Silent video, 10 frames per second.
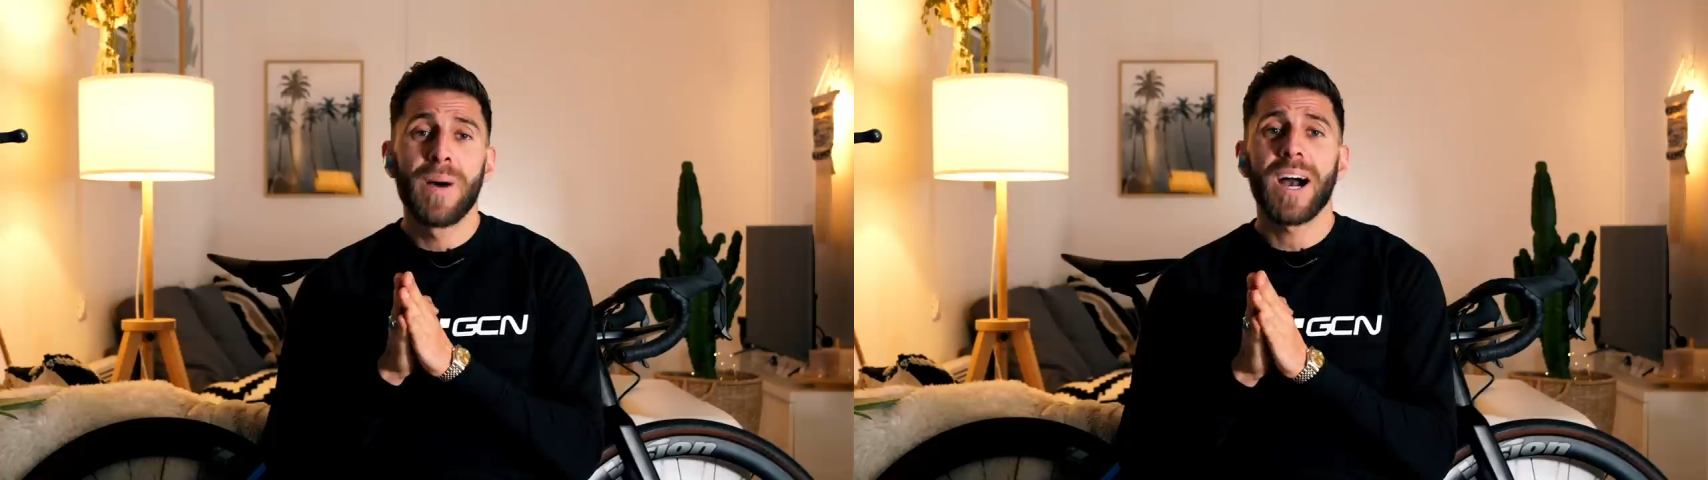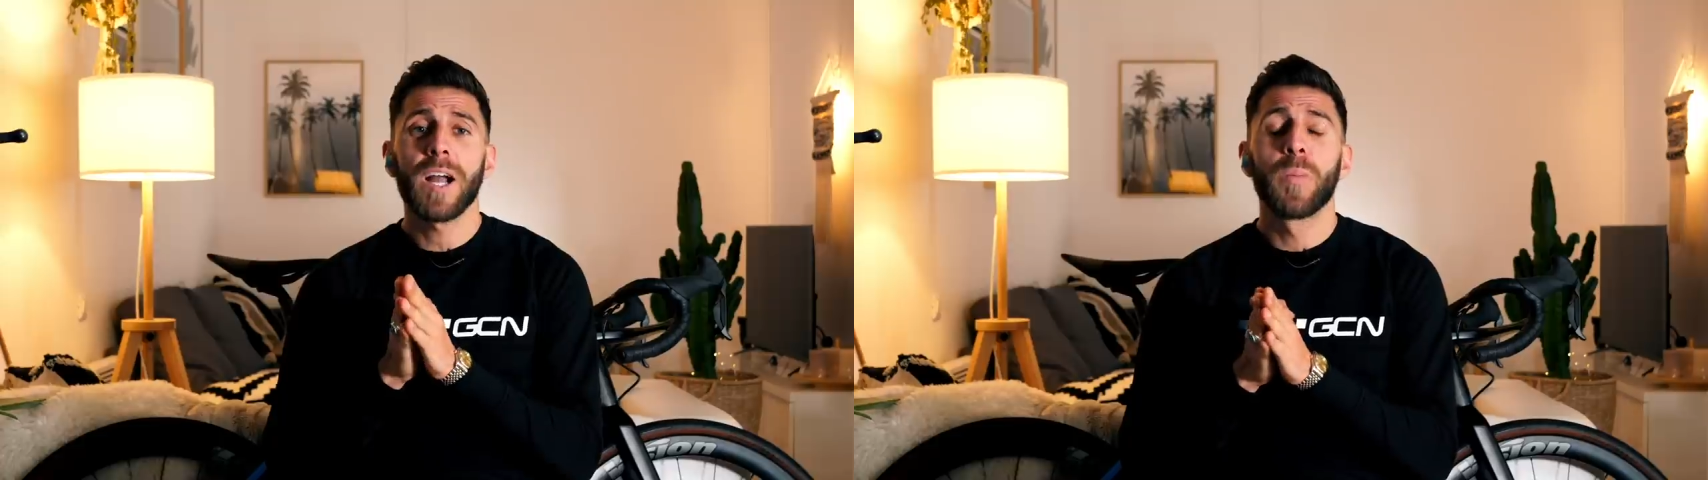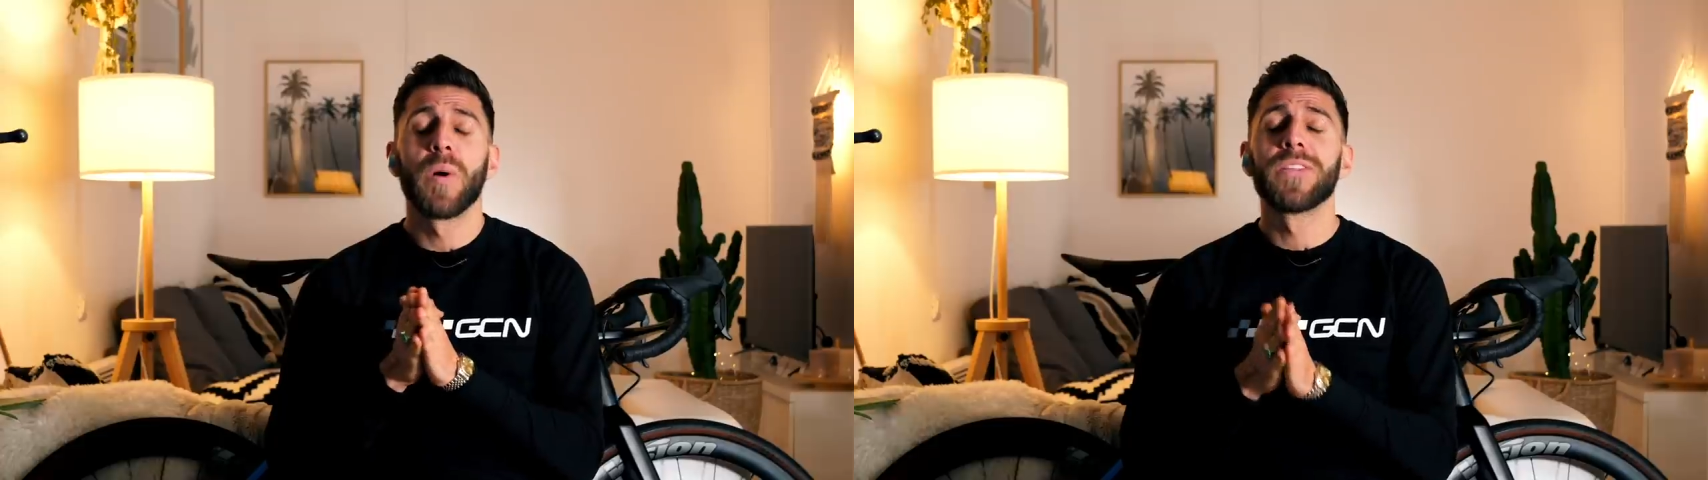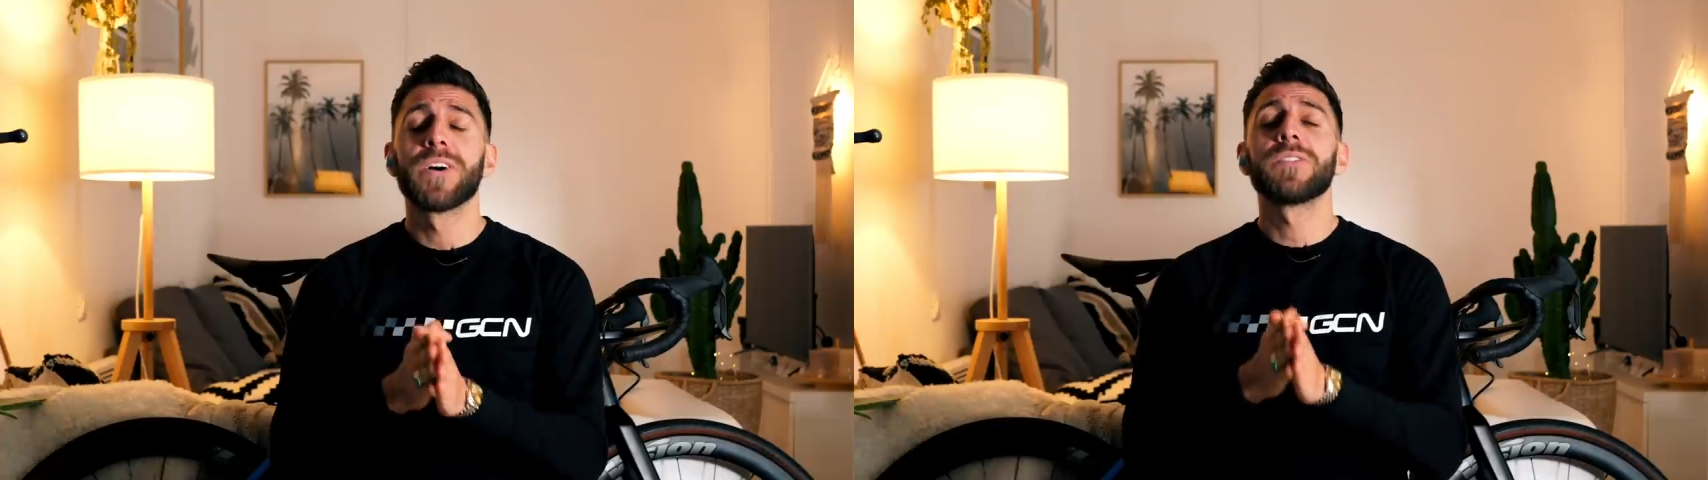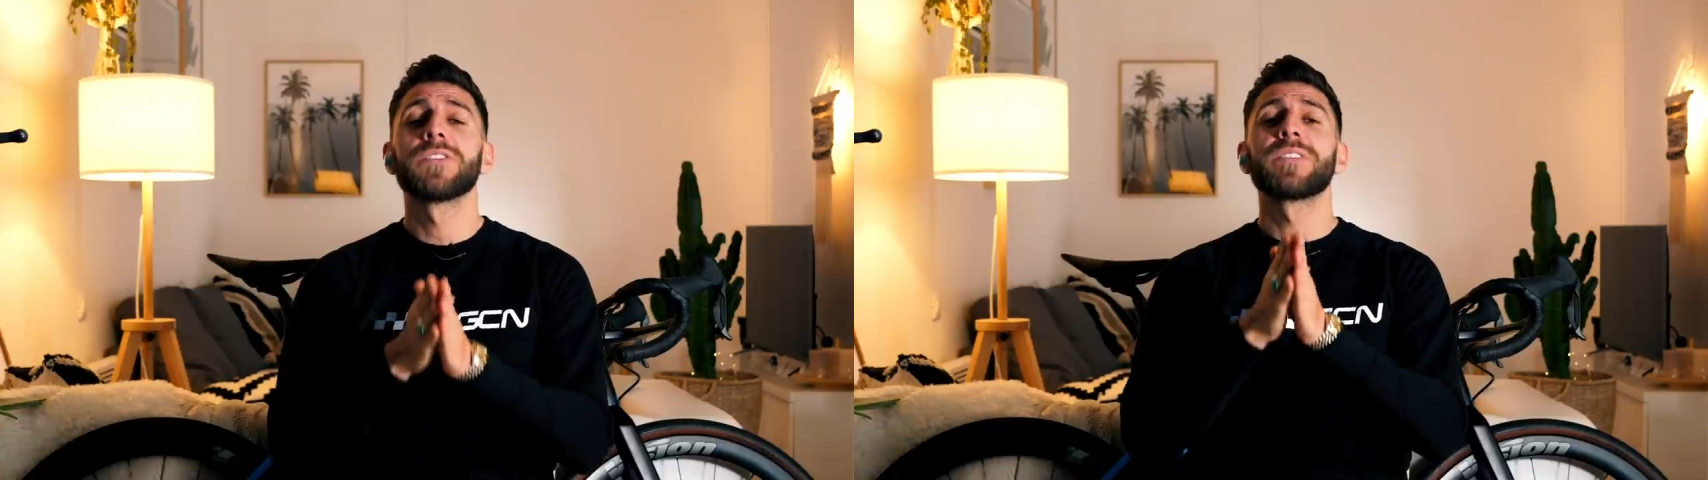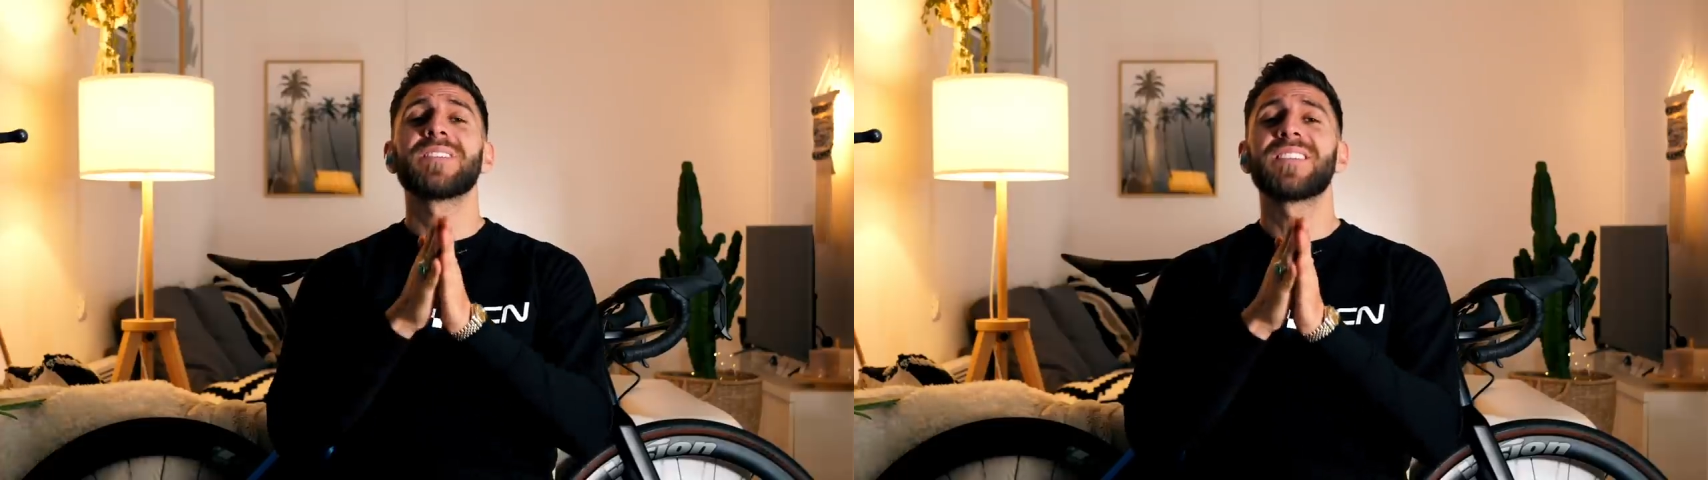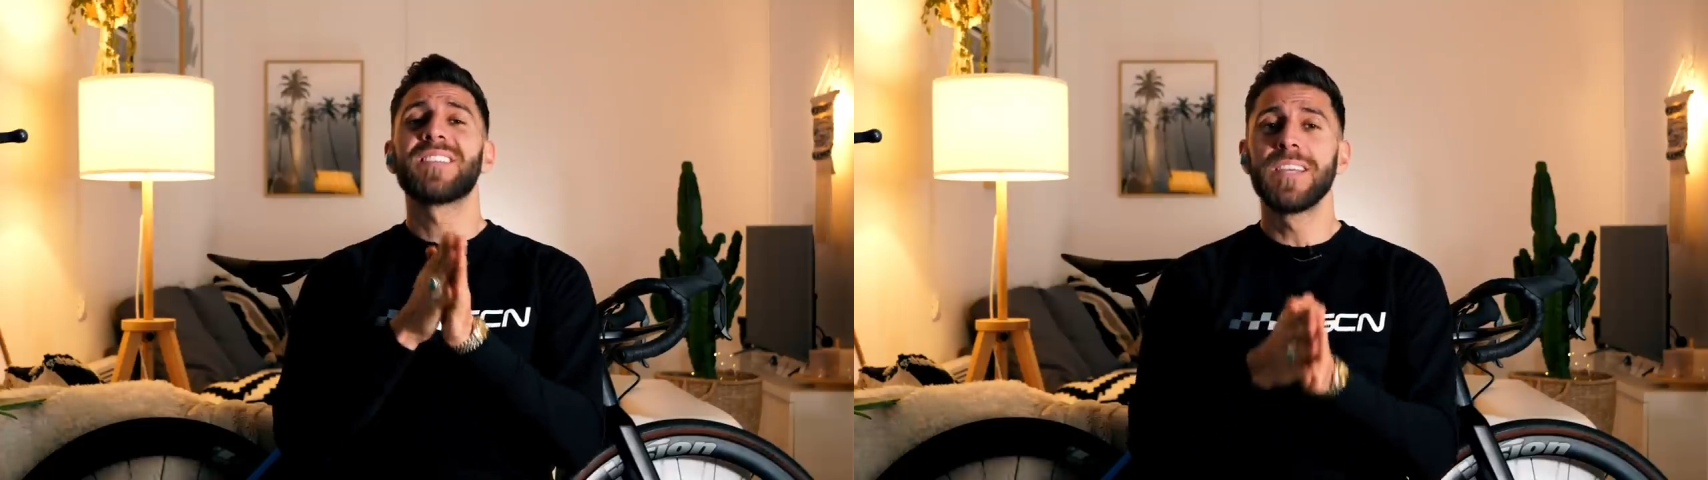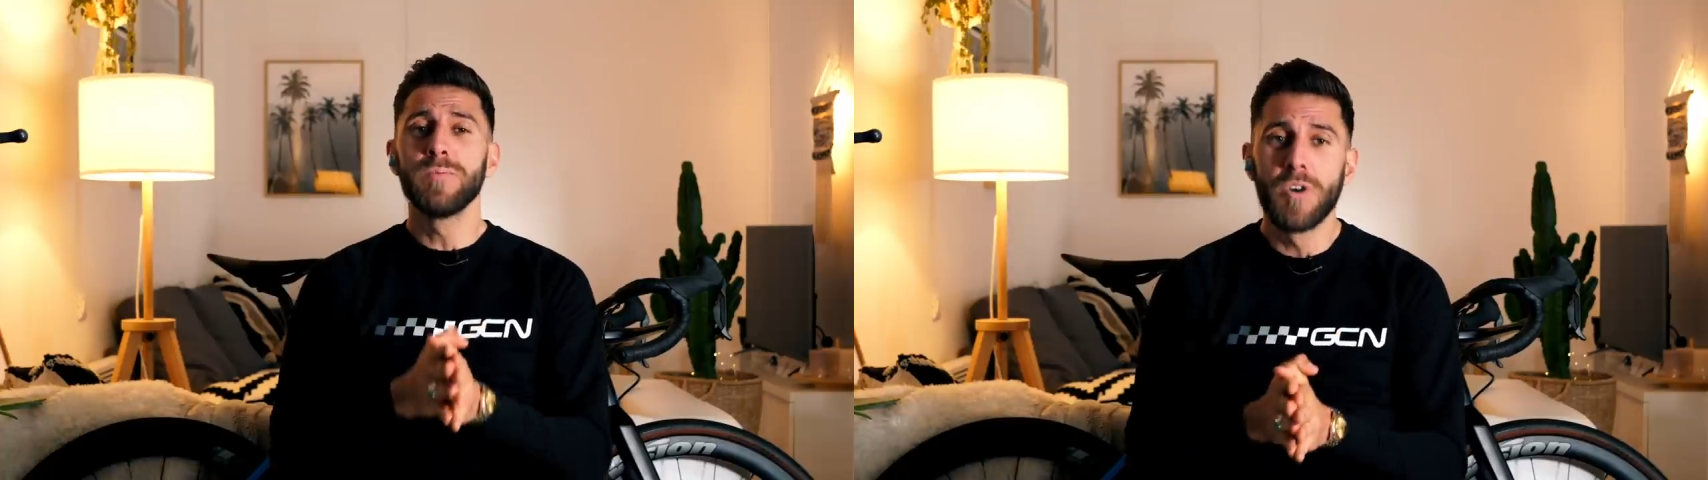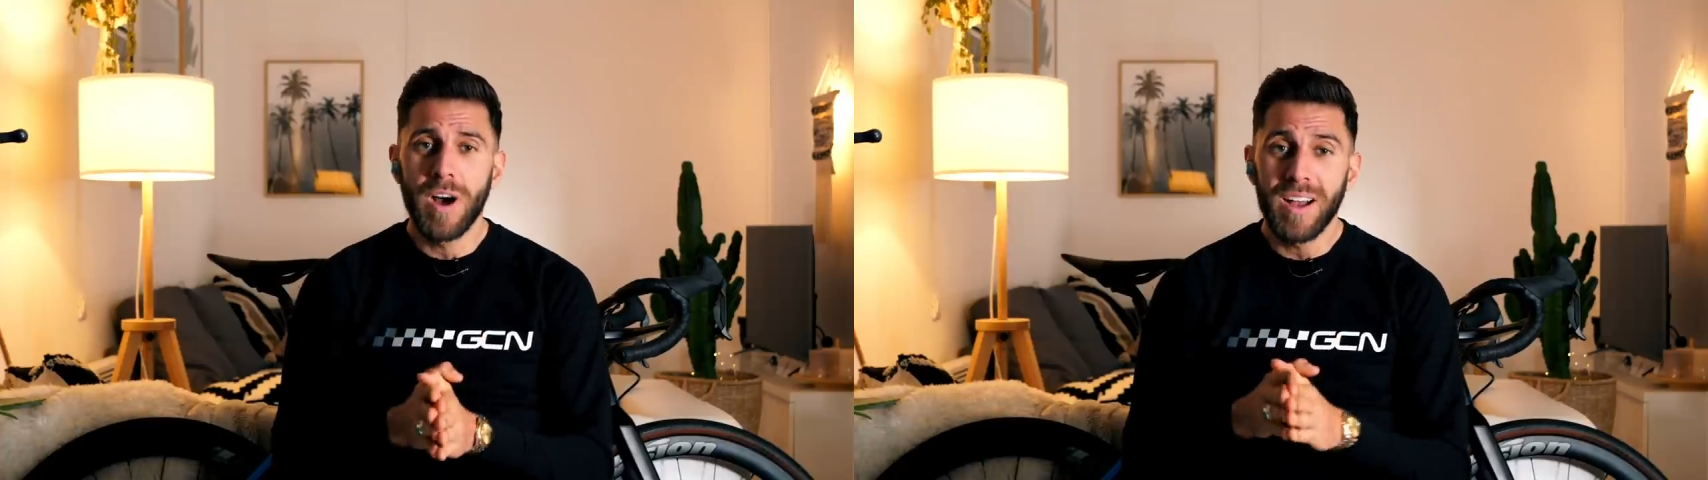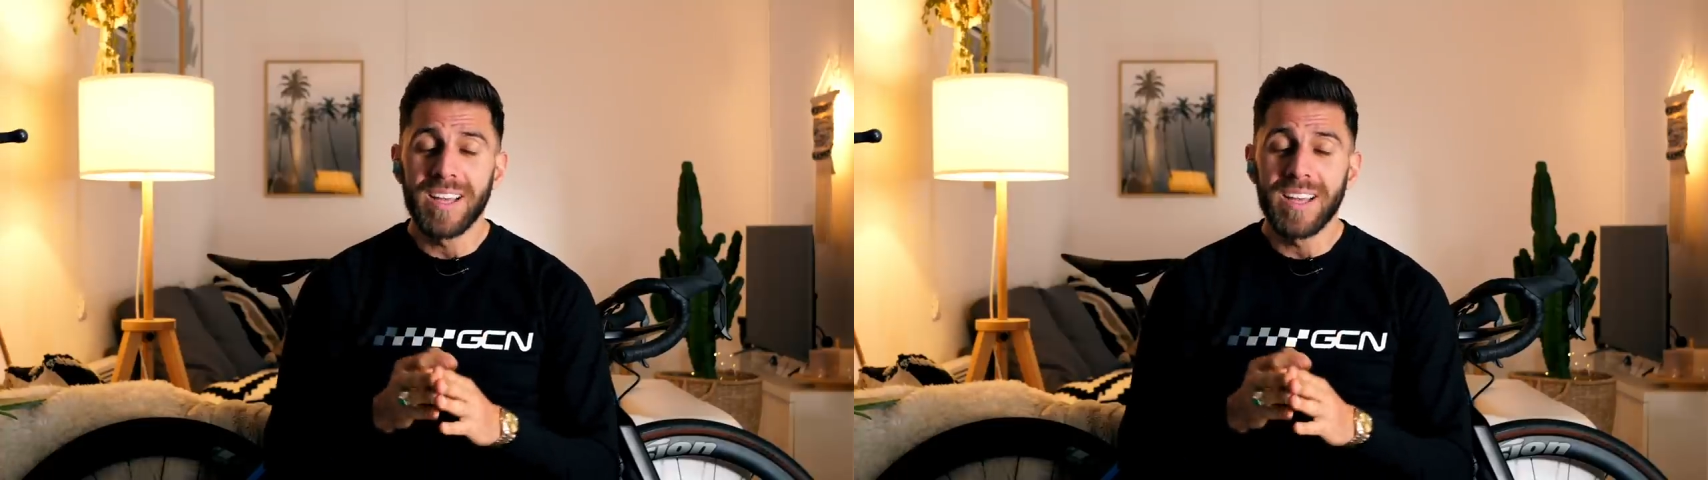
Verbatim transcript: baraque pendant 6 mois